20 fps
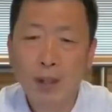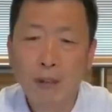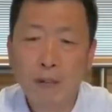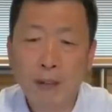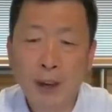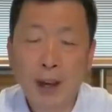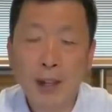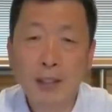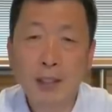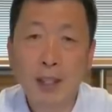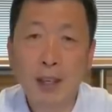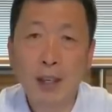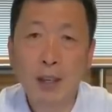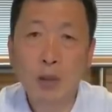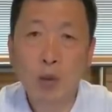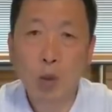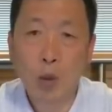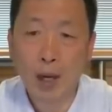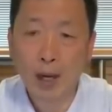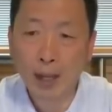发
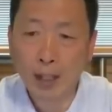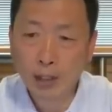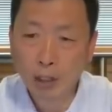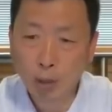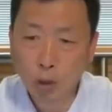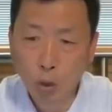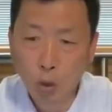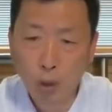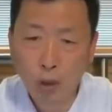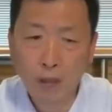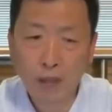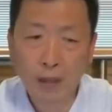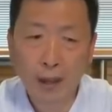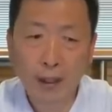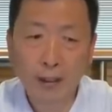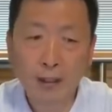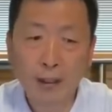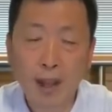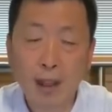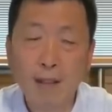现原来是困
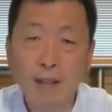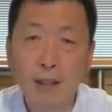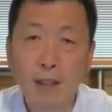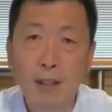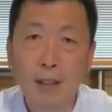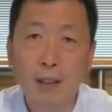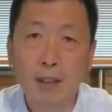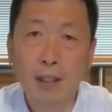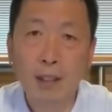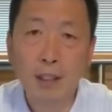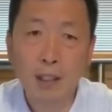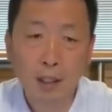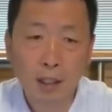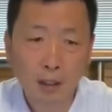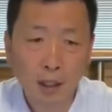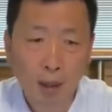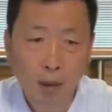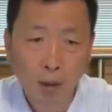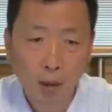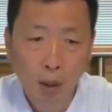在干涸的
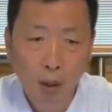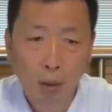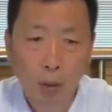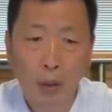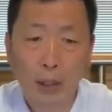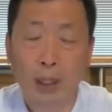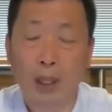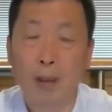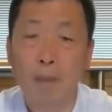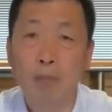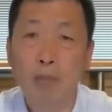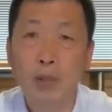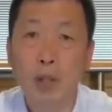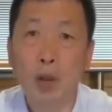车道沟里，